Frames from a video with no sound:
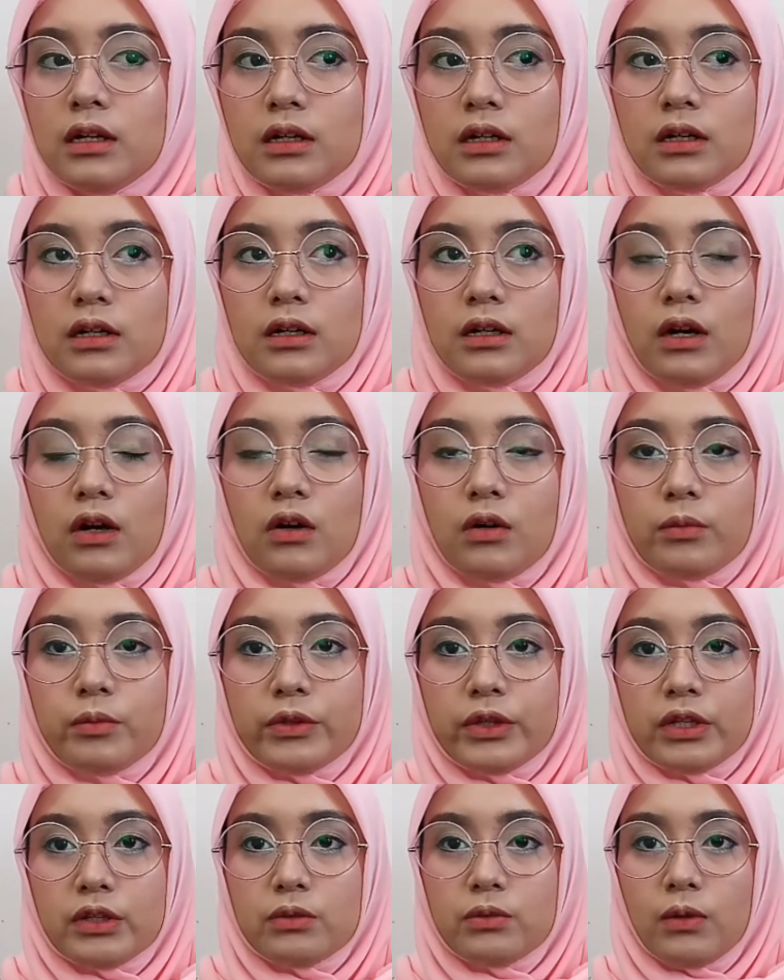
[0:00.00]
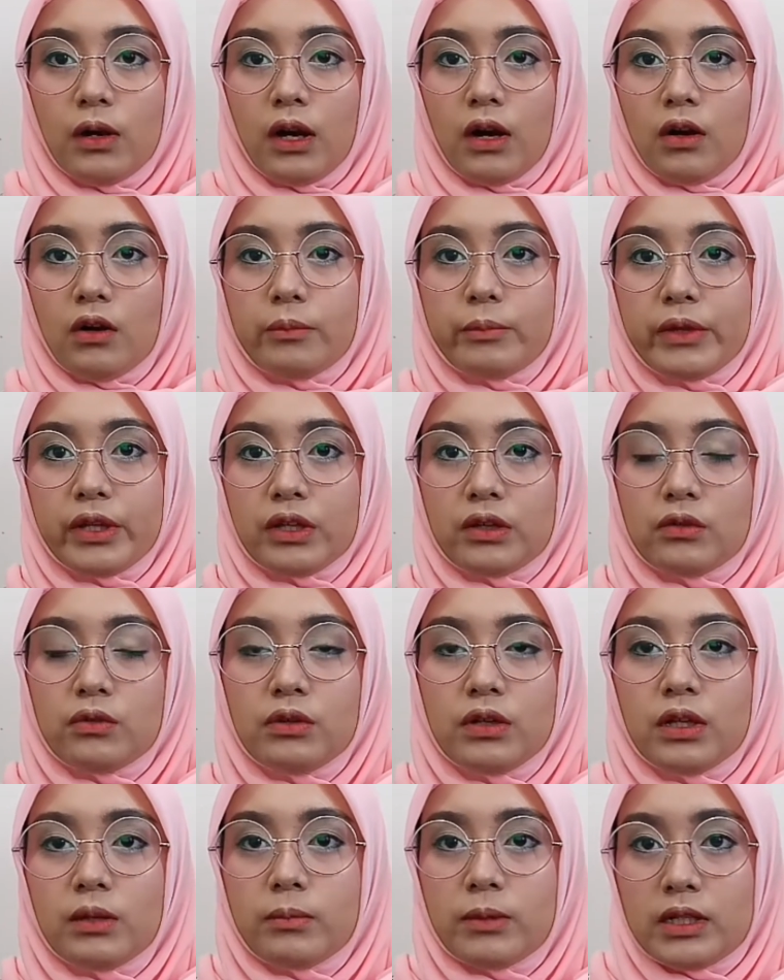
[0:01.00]
uh, aku punya dua aku
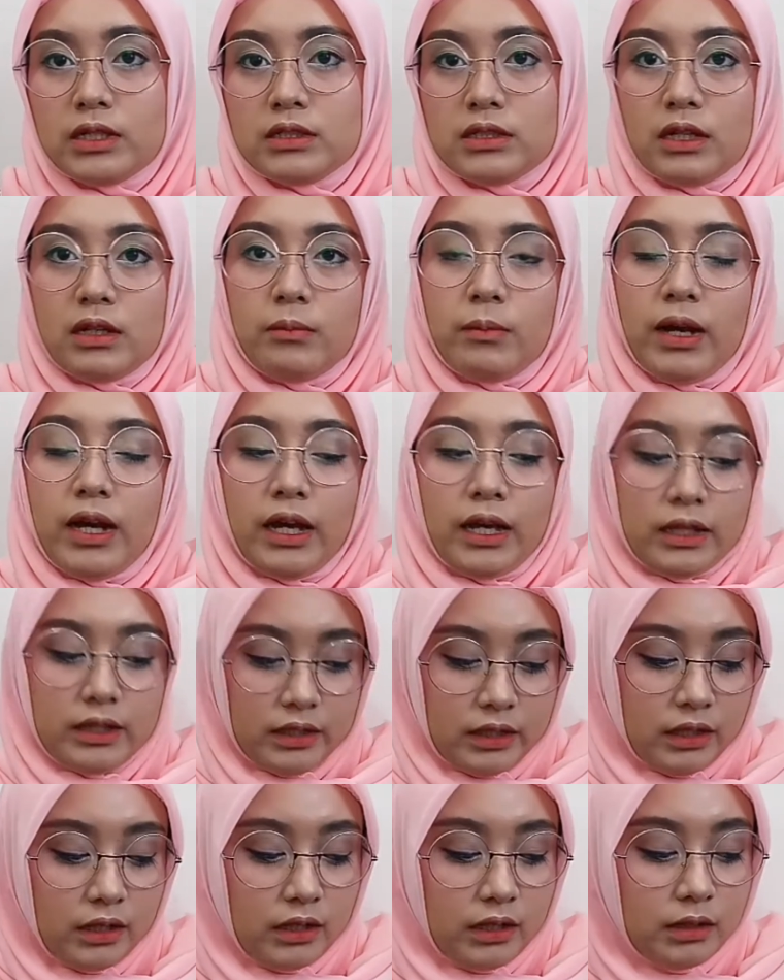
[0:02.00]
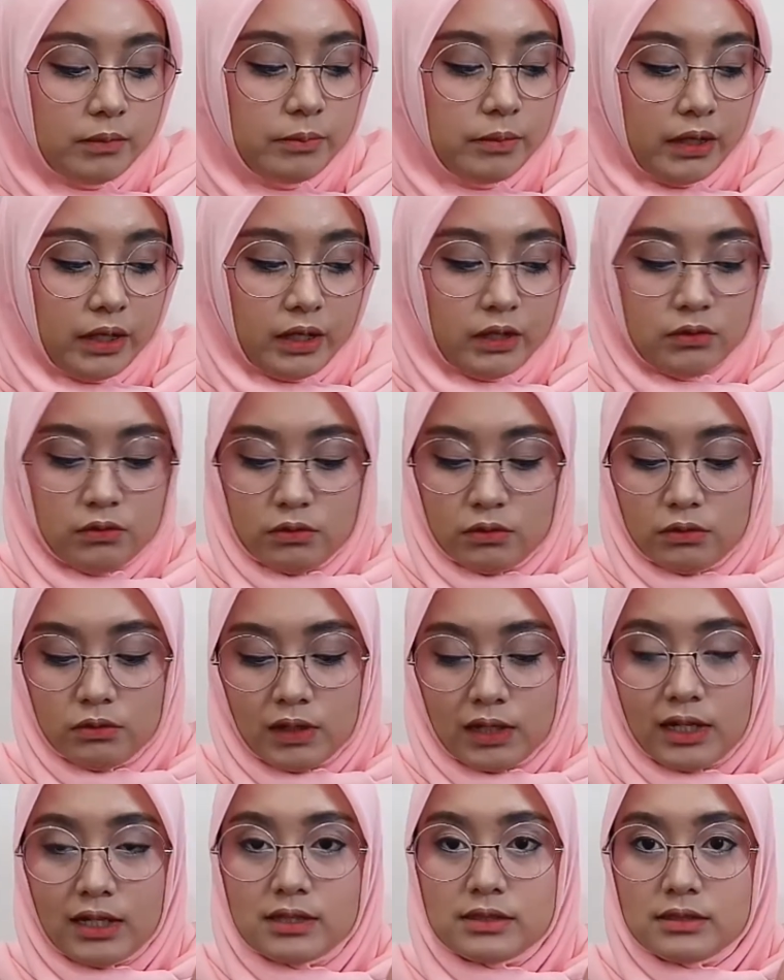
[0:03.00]
bingung gimana cara pakainya kalian pakai dulu
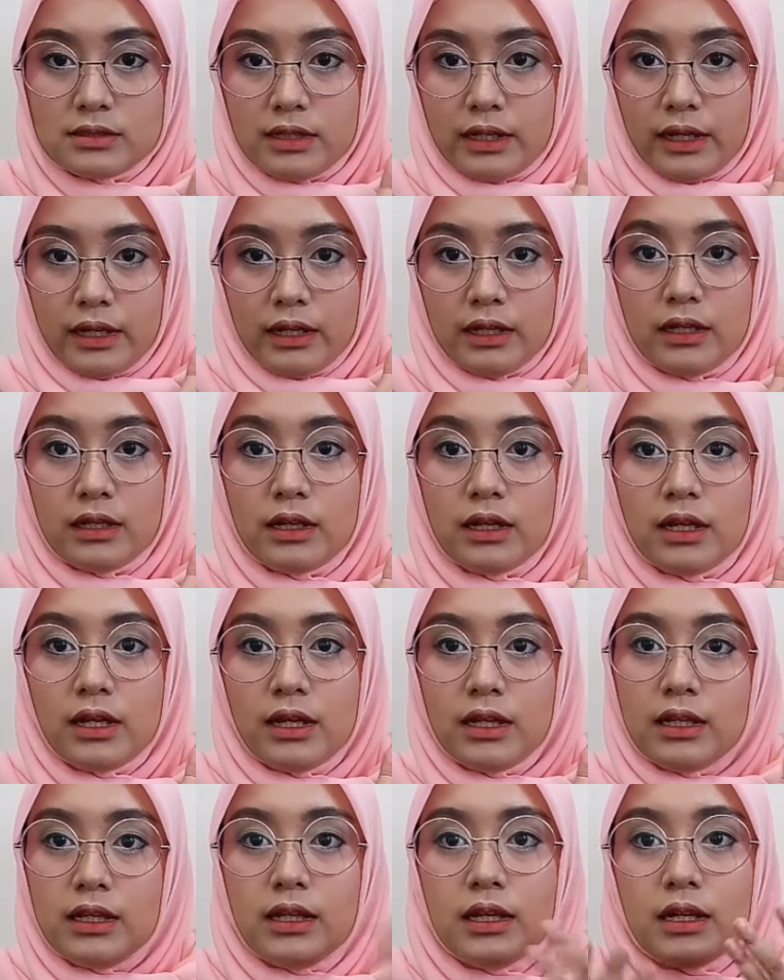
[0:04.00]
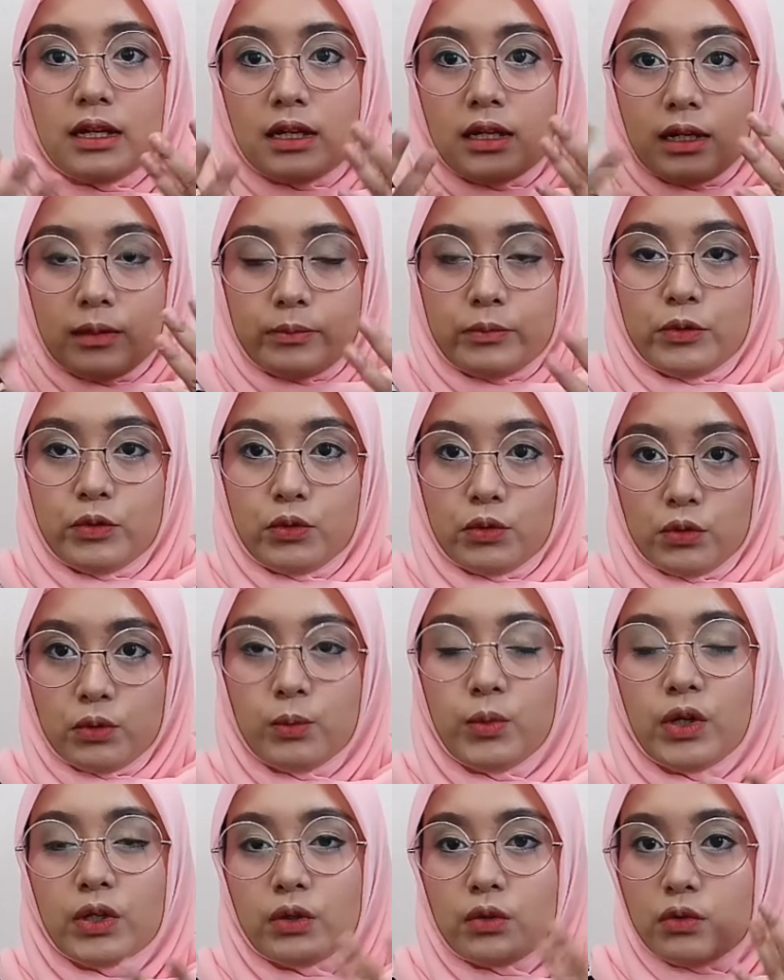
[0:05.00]
warna sand yang gelap
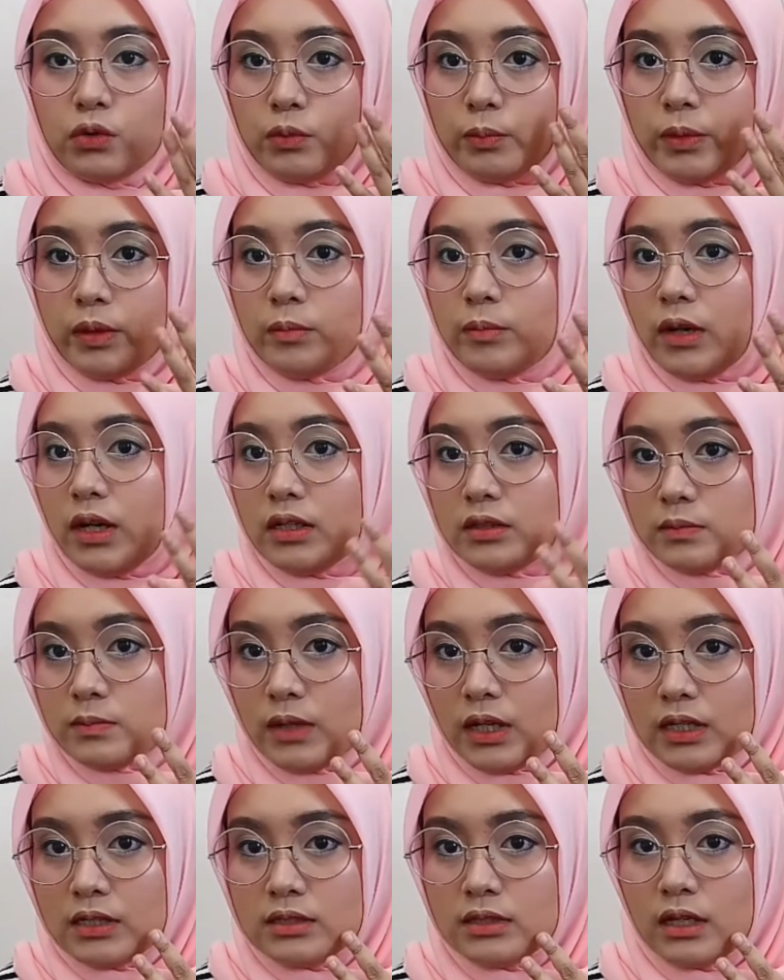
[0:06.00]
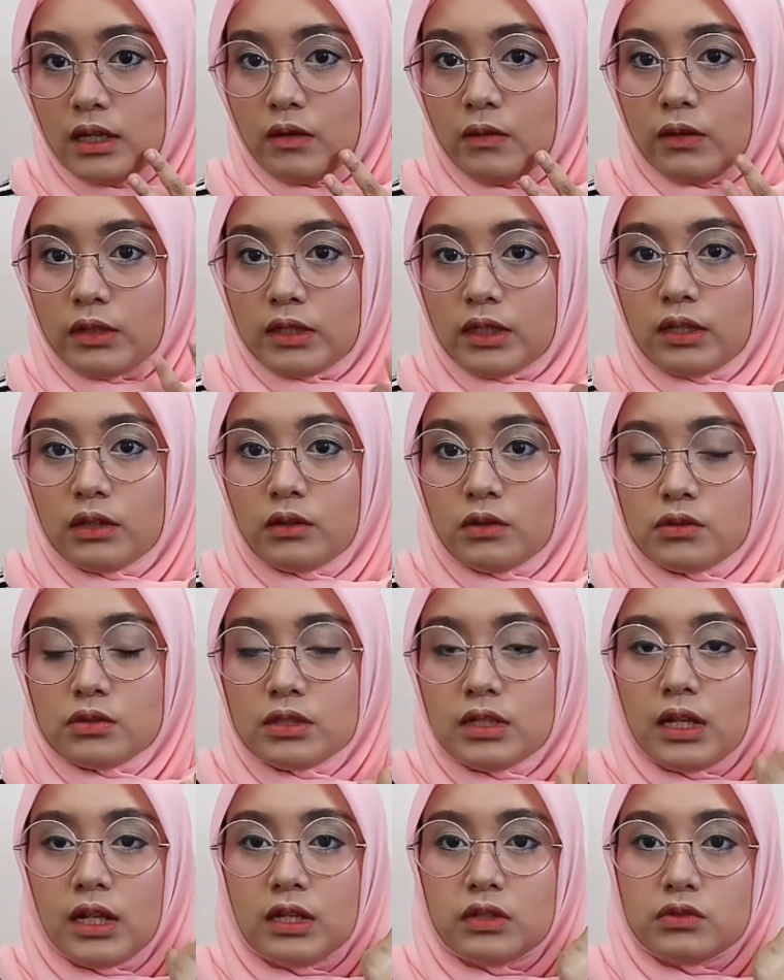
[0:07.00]
dulu buat nutupin bekas-bekas jerawatnya
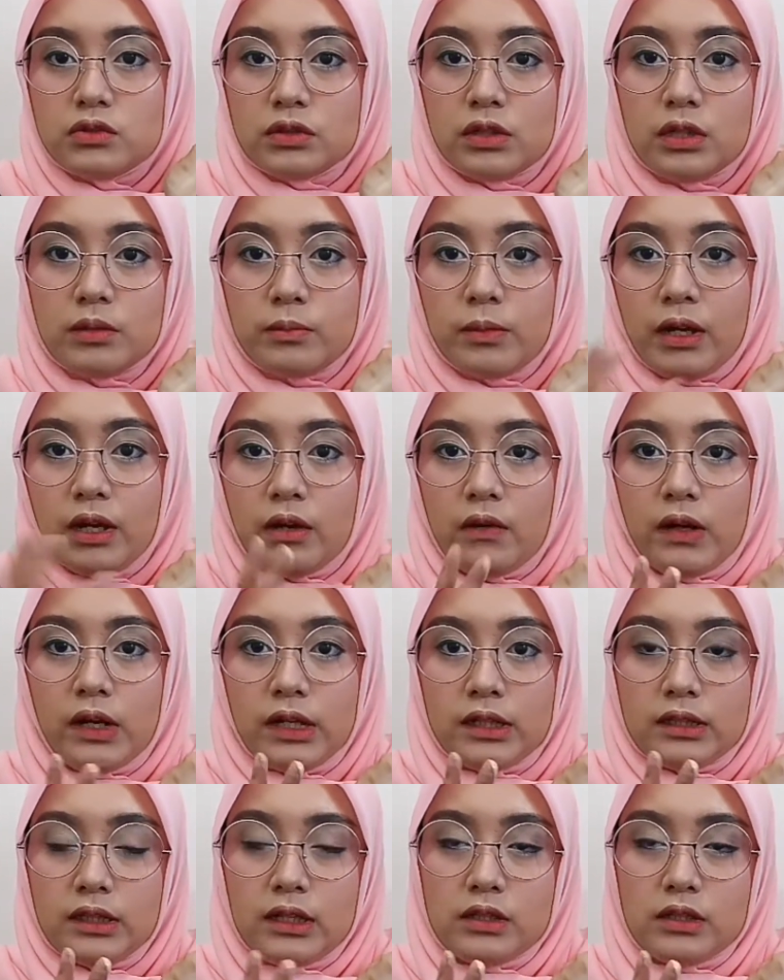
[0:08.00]
terus dilanjutin ke warna